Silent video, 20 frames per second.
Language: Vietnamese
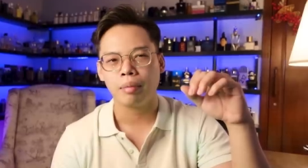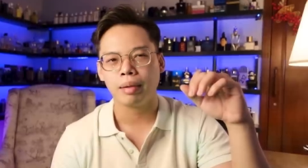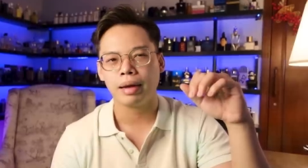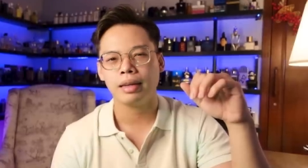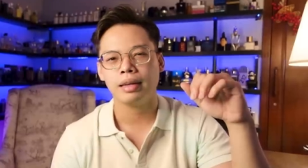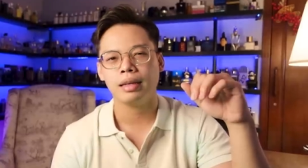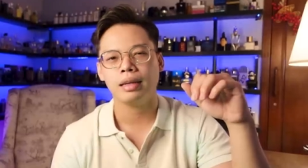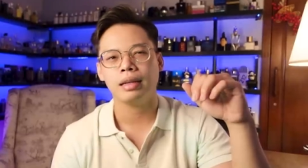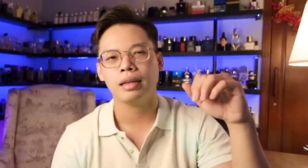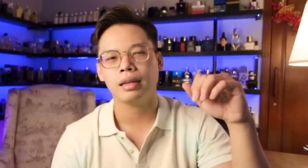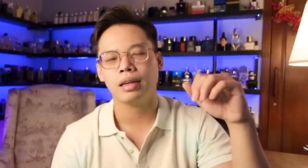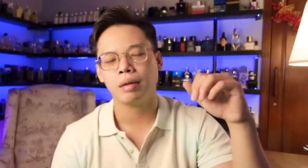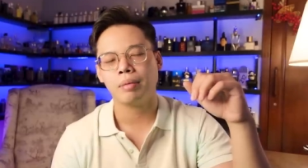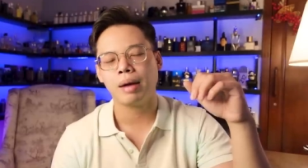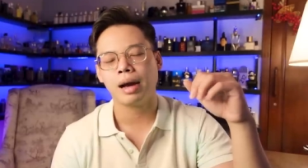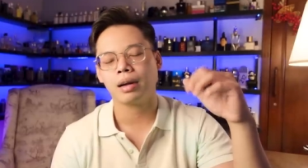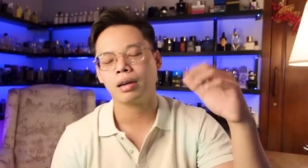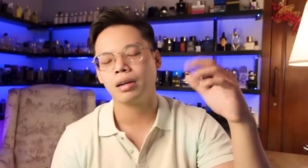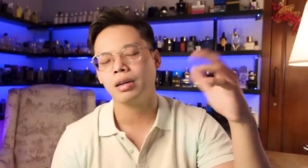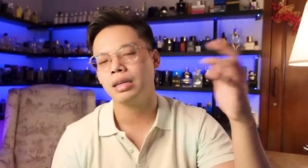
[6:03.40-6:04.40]
em này thì các
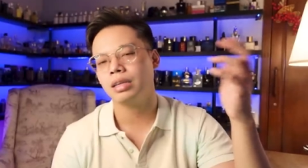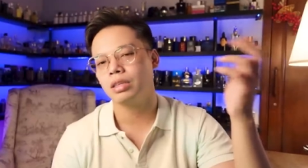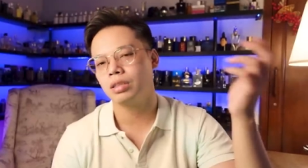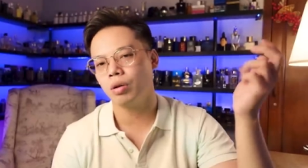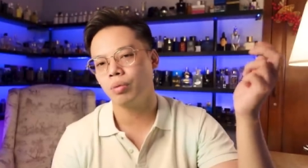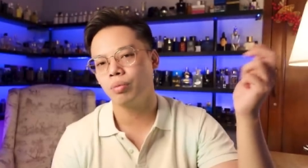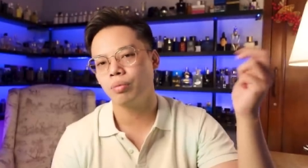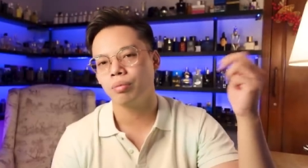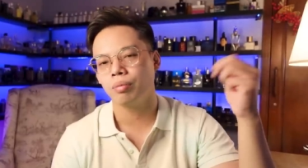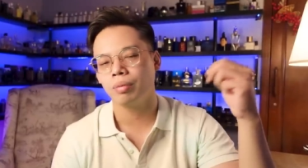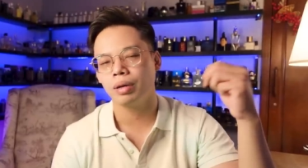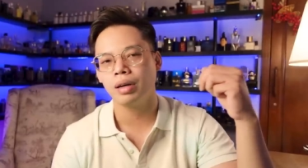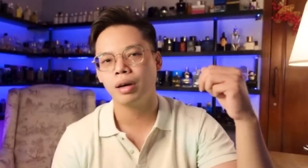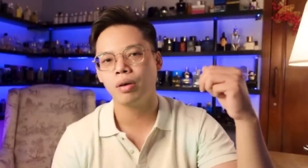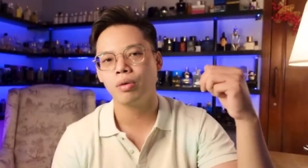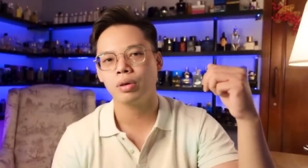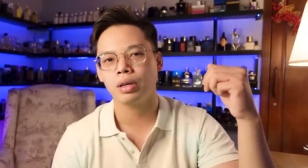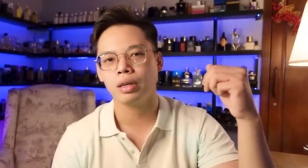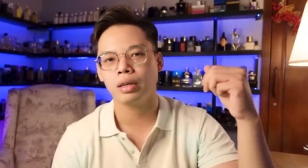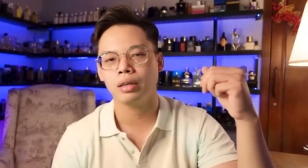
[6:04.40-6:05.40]
bạn cứ hình dung mới
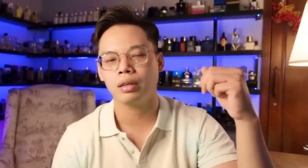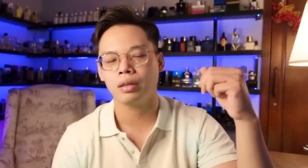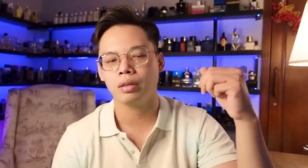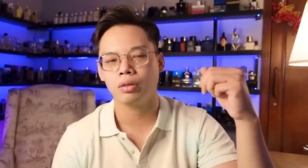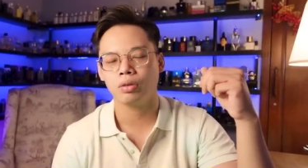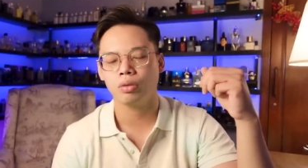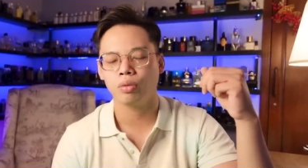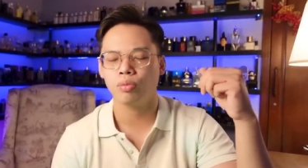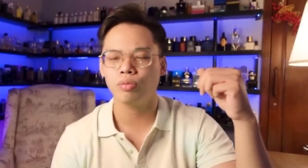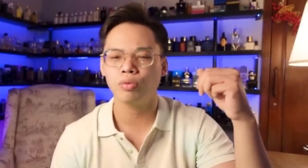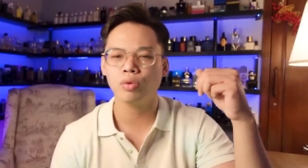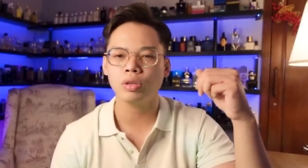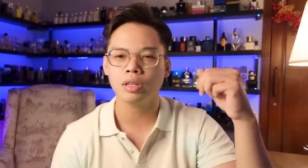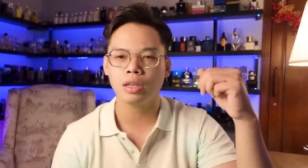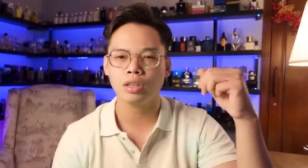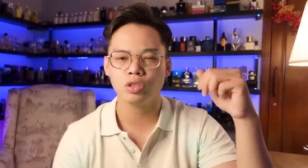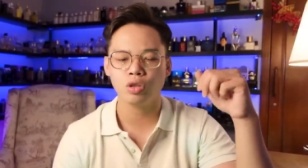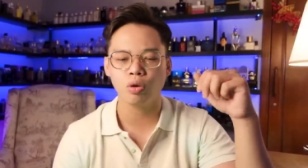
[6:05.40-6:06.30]
đầu thì uống thuốc sát